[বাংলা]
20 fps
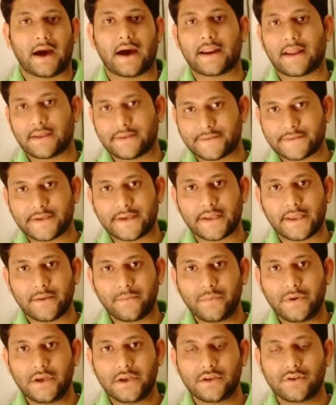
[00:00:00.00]
আর আজকের
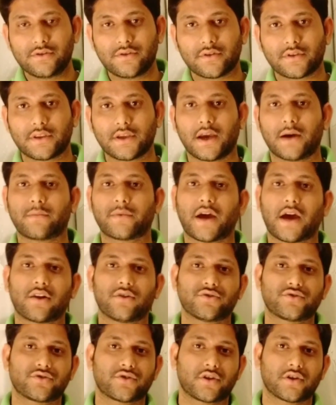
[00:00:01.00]
এই ভিডিওতে আমরা
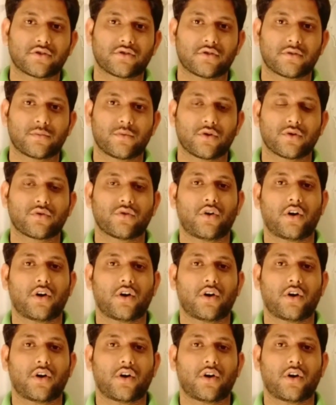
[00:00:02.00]
আলোচনা করব